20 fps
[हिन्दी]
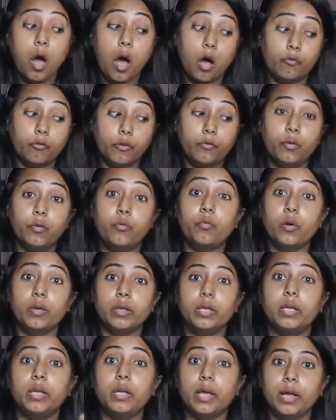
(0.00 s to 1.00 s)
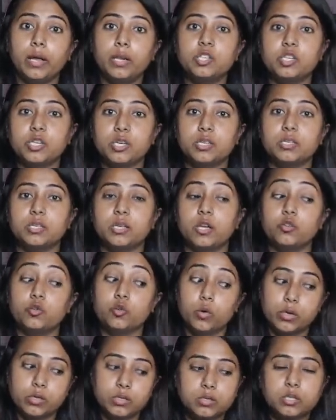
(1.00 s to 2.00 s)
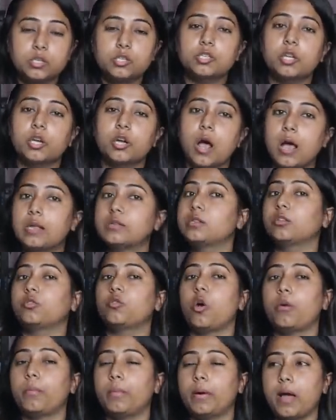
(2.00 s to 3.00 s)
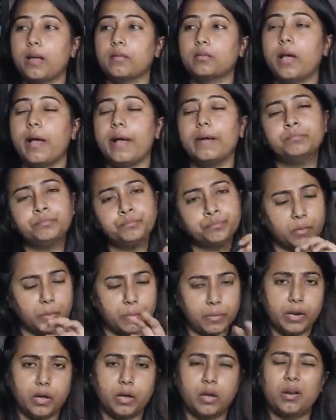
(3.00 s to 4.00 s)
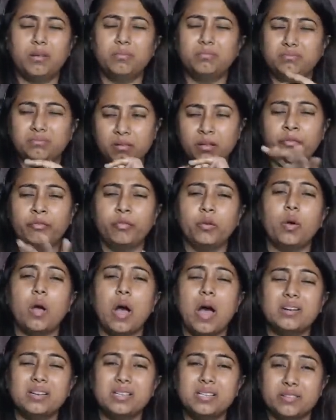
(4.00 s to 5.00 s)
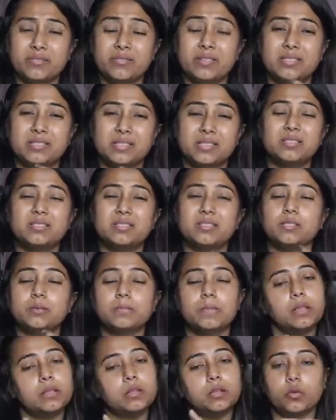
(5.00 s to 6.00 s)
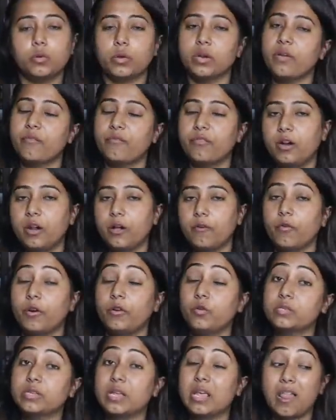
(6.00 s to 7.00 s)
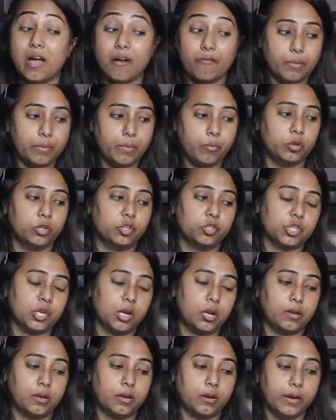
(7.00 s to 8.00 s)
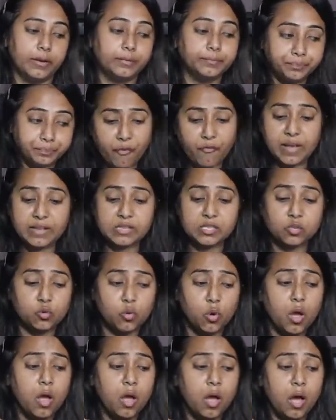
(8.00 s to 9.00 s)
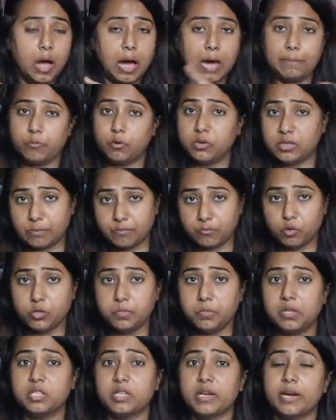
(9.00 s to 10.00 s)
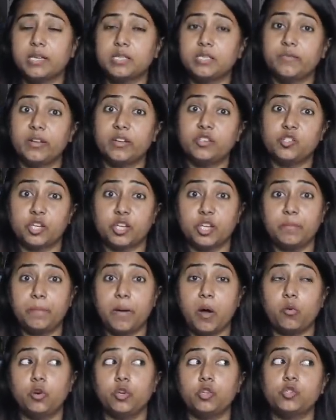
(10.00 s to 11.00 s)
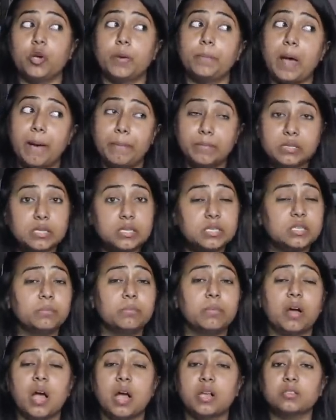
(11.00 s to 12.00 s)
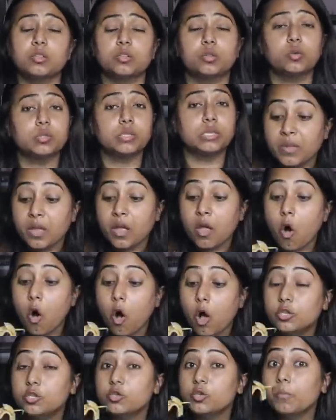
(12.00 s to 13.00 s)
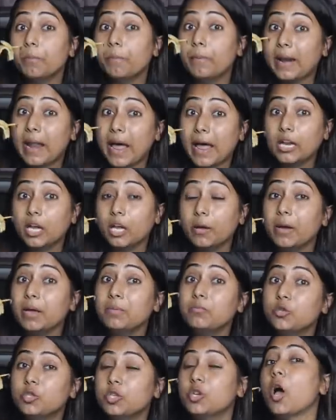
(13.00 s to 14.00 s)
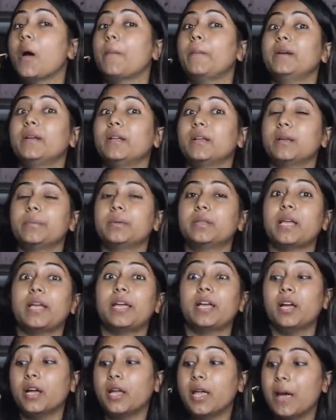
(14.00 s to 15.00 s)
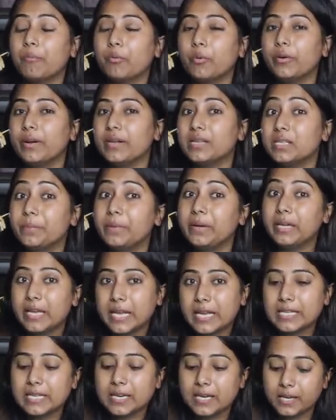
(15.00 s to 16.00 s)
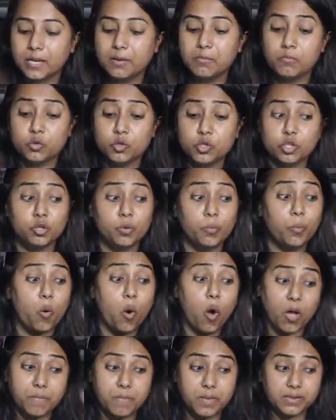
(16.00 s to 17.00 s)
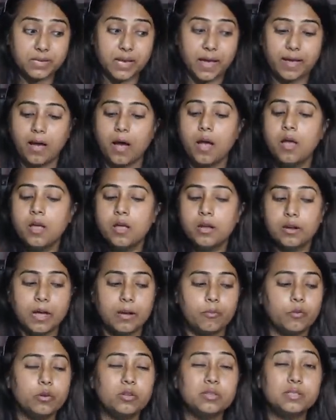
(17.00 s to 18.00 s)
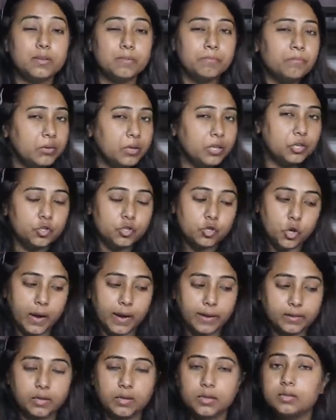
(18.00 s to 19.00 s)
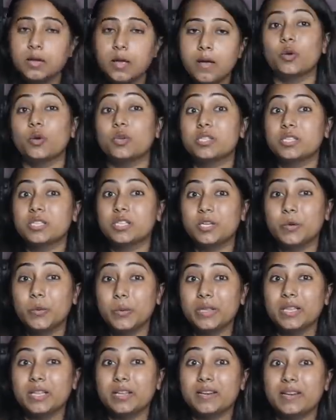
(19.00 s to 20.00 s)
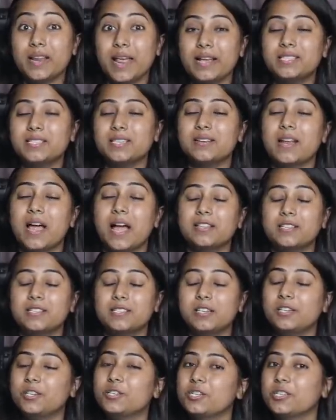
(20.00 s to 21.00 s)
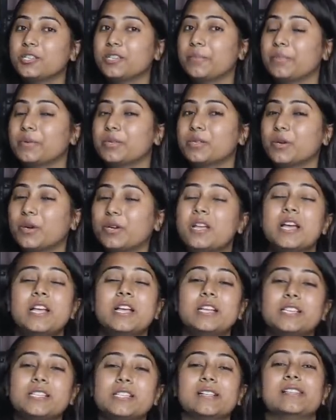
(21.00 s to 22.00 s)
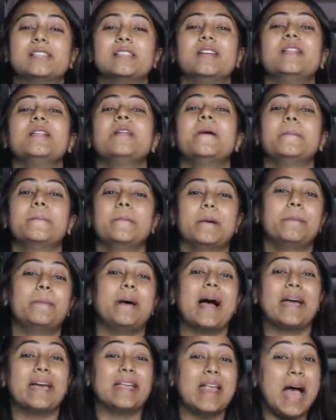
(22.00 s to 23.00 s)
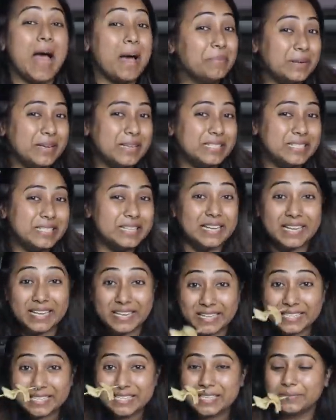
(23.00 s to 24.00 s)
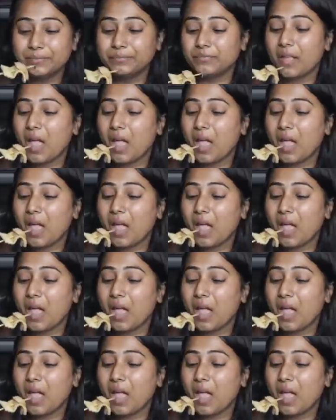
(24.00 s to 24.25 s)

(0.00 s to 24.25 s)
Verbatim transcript: हाउ वही एक चीज़ है जो इस डिश की खासियत को और बढ़ाता है बट अगर इफ़ यू कॉन्ट रेजिस्ट द स्मेल देन यू कैन डेफिनेटली अवॉइड उसके अलावा भी बहुत अच्छा लगेगा वैसे तो आपको सब कुछ मिल जाएगा सिर्फ एक चिकन पाउडर जो आप अमेजोन से मंगा सकते हो ऑल्सो बनाने के बाद मुझे कॉमेंट करके बताइएगा कि आपको ये रेसिपी कैसी लगी मुझे तो बहुत मजा आया आई एम गोइंग टू सिंपली एंजॉय दिस सो सी यू इन द नेक्स्ट अनदर डिलीशियस एपिसोड टिल देन बाय बाय एंड हैप्पी ईटिंग्स